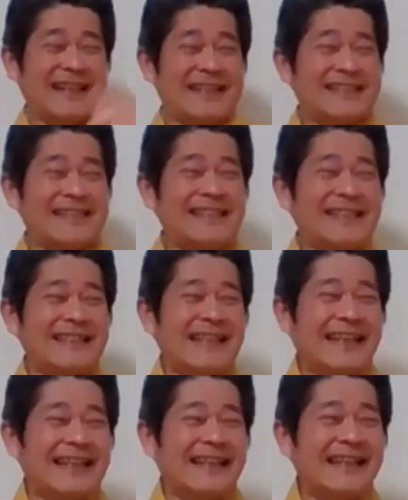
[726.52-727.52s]
嬉しい
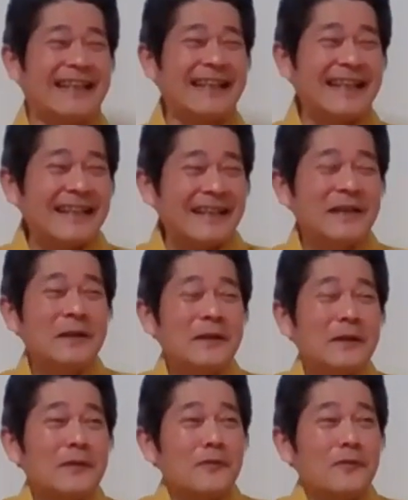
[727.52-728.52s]
ね。
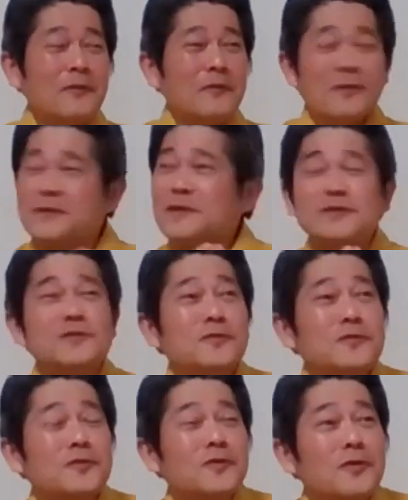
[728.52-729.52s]
いや、俺たちの
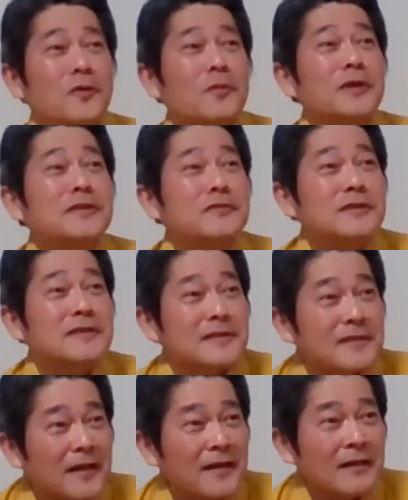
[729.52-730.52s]
こと覚えてくだ
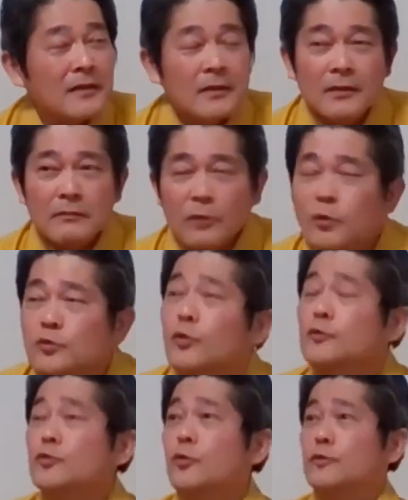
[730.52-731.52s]
さったそ
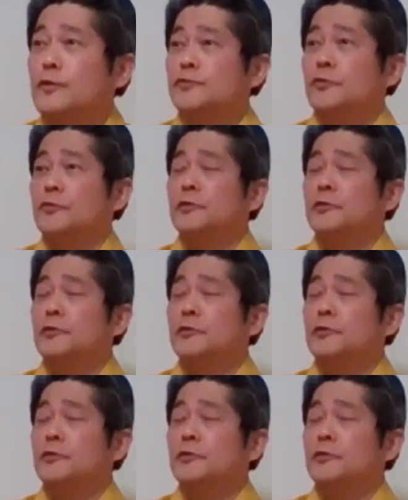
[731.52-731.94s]
りゃそうでしょう。